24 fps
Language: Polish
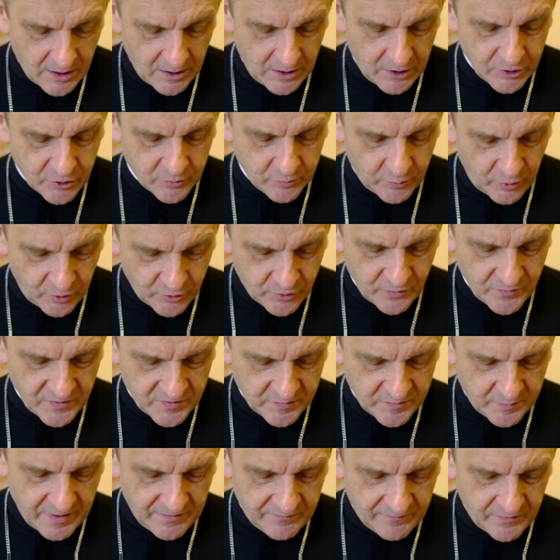lecz Bożą
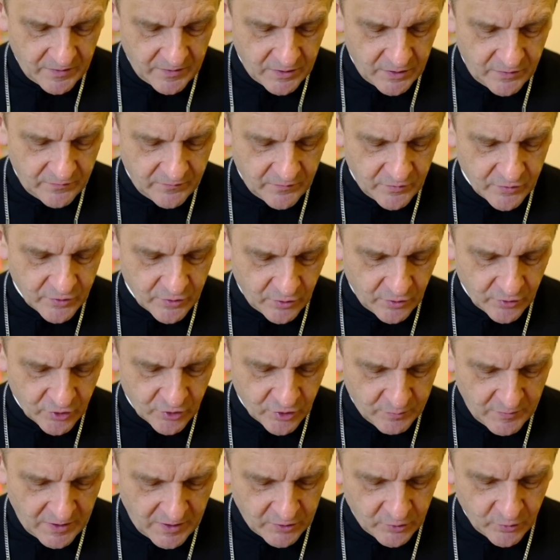sprawiedliwość
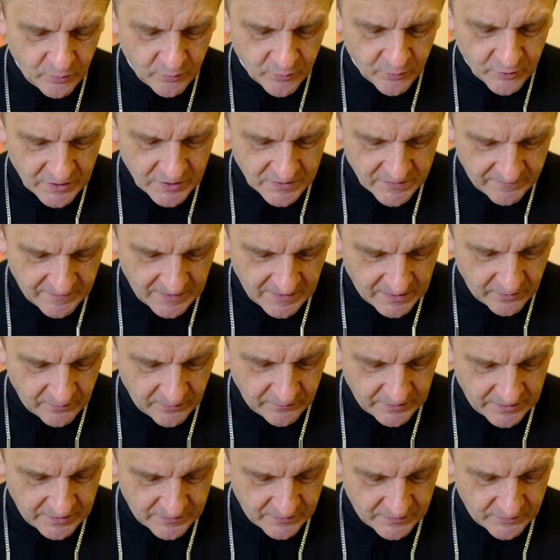otrzymaną przez wiarę
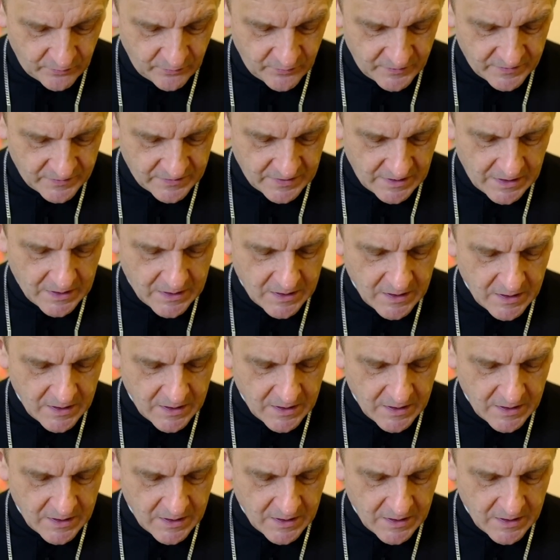Chrystusa.